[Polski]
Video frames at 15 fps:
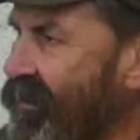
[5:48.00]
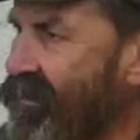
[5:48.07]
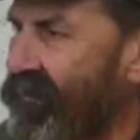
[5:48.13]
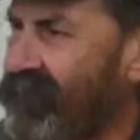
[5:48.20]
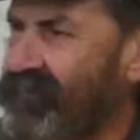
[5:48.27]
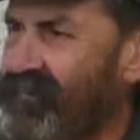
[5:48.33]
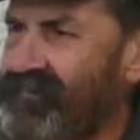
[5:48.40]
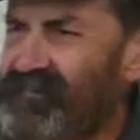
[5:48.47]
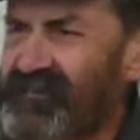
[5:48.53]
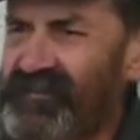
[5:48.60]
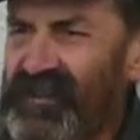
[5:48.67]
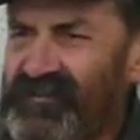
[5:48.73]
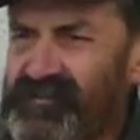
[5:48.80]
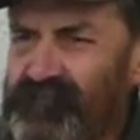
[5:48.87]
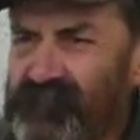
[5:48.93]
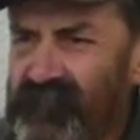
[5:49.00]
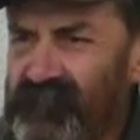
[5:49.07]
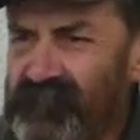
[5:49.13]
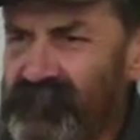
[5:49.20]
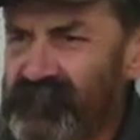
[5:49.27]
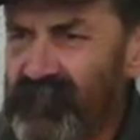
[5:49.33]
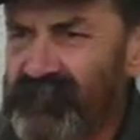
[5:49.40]
A ja, nie, ja ci
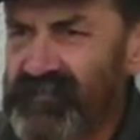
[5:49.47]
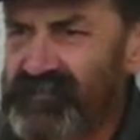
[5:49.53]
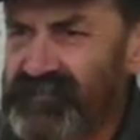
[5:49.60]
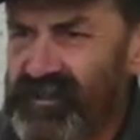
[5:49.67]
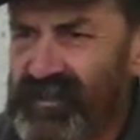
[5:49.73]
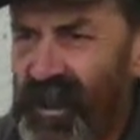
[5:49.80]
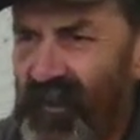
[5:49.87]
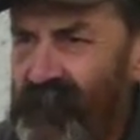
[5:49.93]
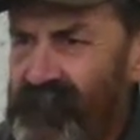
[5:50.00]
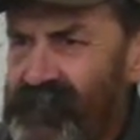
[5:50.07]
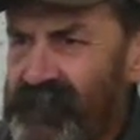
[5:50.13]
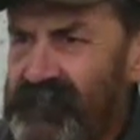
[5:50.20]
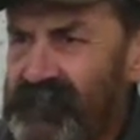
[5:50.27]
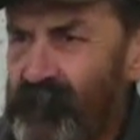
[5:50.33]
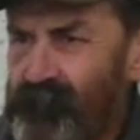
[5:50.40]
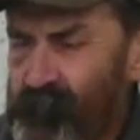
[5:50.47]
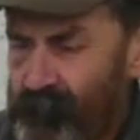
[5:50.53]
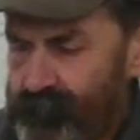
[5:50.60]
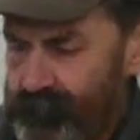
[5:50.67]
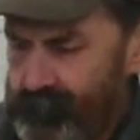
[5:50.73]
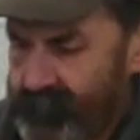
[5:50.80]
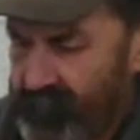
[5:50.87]
powiem człowiek, że ja
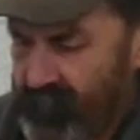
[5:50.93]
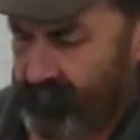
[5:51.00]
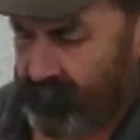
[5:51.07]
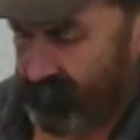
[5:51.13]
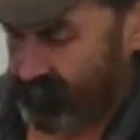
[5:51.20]
po